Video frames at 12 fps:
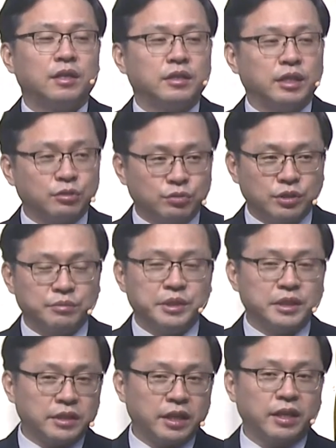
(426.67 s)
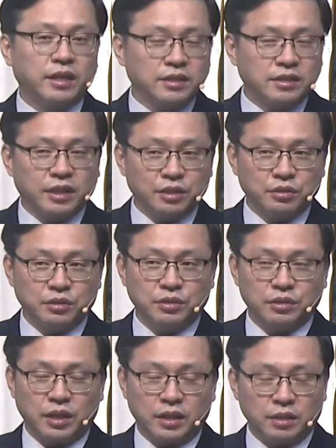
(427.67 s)
예수님은 이 세 가지
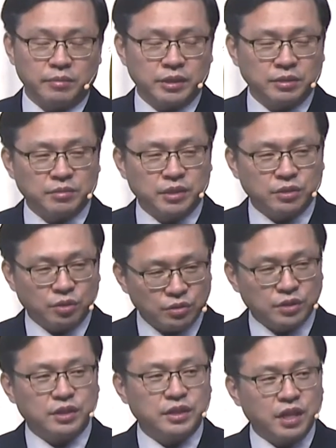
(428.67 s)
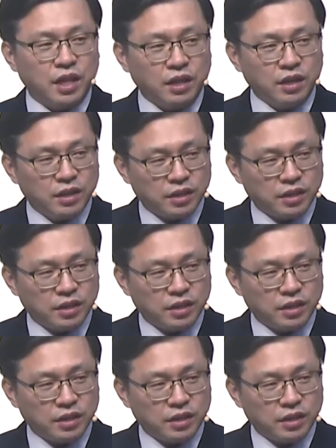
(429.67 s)
사역을 아까 말씀드린 선지자,